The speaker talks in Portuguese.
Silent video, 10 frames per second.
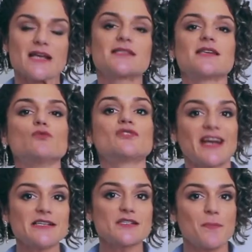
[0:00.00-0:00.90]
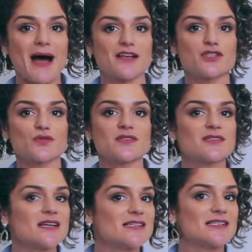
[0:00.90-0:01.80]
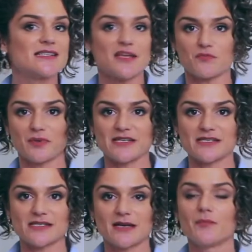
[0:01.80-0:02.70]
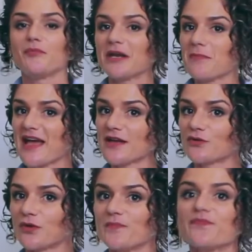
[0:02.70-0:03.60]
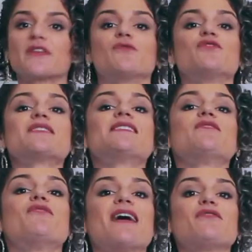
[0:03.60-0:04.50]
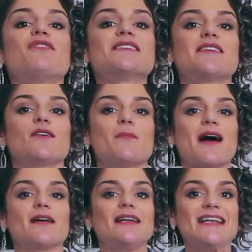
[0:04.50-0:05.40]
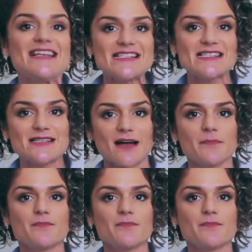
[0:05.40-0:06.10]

São três passos simples. Primeiro, você vai fazer uma lista